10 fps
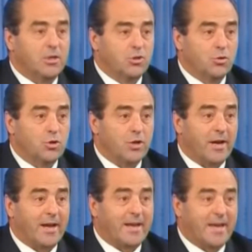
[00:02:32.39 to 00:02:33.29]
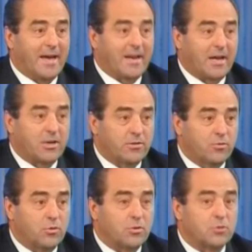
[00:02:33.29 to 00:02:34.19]
il giudice e che ha
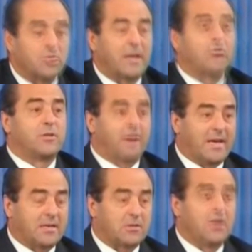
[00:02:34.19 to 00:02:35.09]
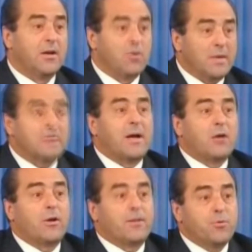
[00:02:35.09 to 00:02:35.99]
ricevuto un risultato diverso? Questo è
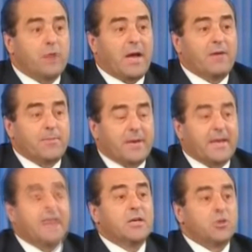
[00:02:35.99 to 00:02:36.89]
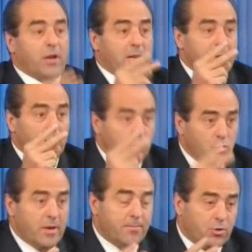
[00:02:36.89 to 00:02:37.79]
ancora più grave perché sono almeno
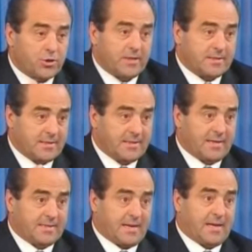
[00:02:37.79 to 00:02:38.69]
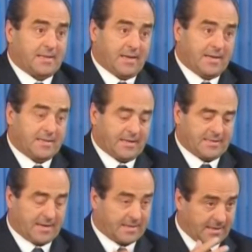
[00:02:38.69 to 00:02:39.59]
due i processi interessati e
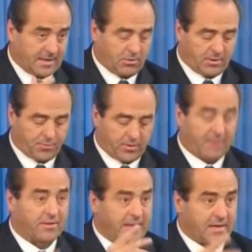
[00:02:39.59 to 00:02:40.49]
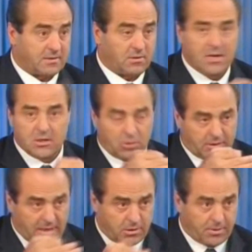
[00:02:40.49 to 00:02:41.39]
interessanti ed ancora più grave. Terzo,
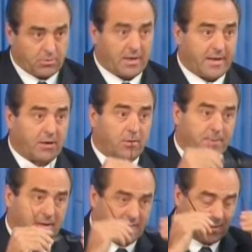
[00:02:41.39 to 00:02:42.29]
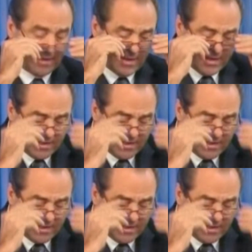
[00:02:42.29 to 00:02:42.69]
soltanto per un elenco e per dire,